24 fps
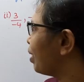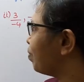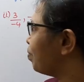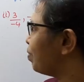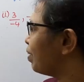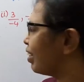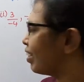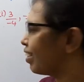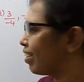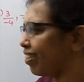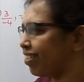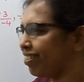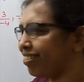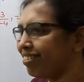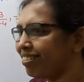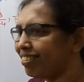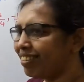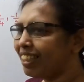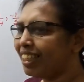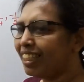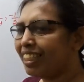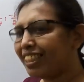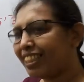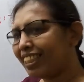எப்படி இருக்கணும்
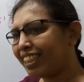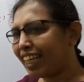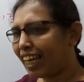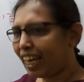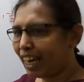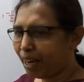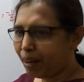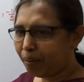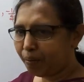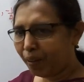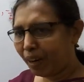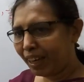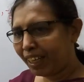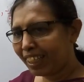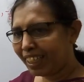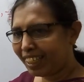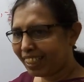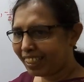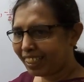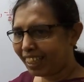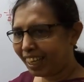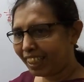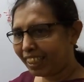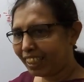சேமாக
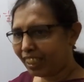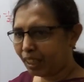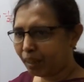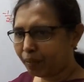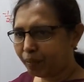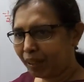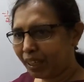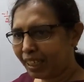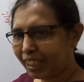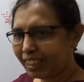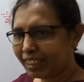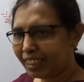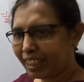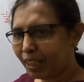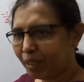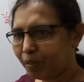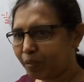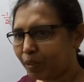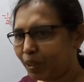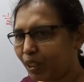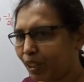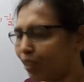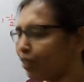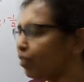இருந்தால் தான் நம்ம என்ன செய்ய
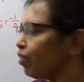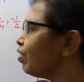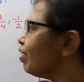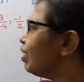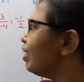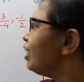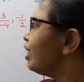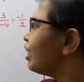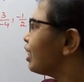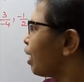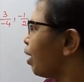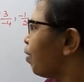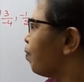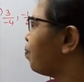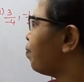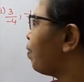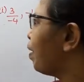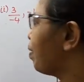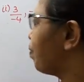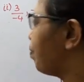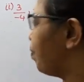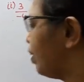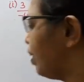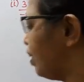முடியும்
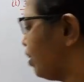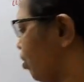கம்பேர் பண்ணி